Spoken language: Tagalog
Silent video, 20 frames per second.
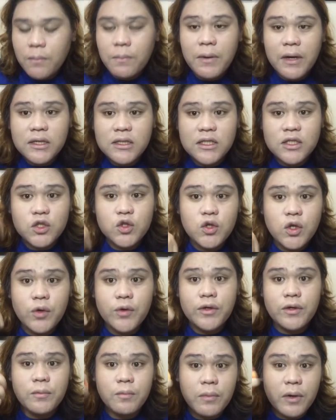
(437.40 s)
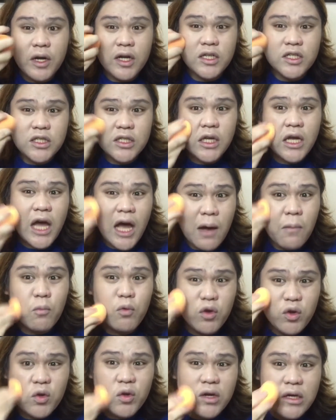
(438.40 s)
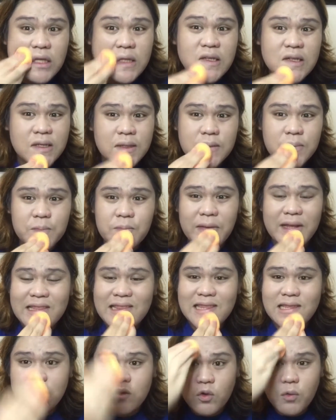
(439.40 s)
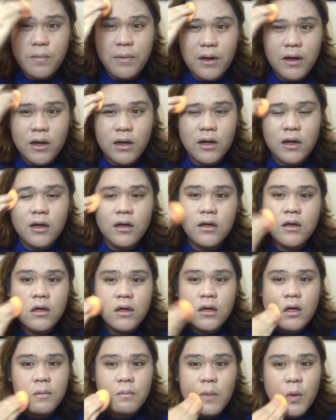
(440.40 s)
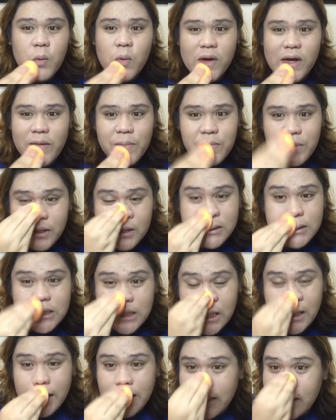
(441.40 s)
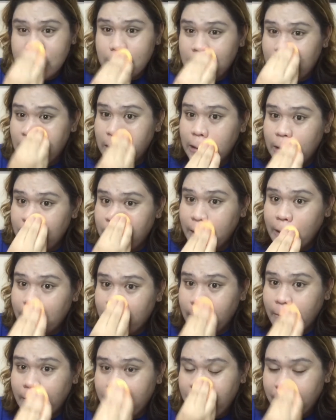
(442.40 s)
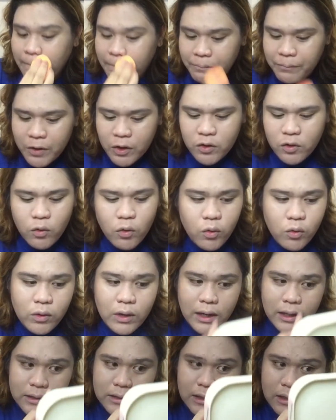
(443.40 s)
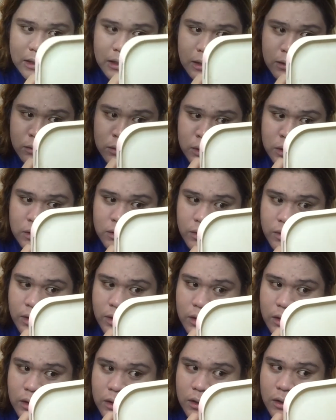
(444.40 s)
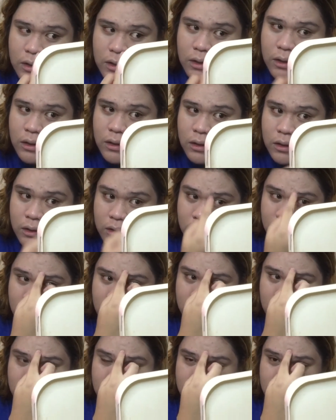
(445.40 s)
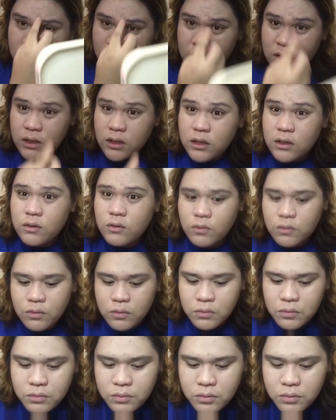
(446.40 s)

pagkatas niyo gawin ng brush, eh habol niyo agad ng blend nito para mawala yung pagka-streaky ng ano niya. Pero nakukulangan talaga ako dito eh tsaka dito.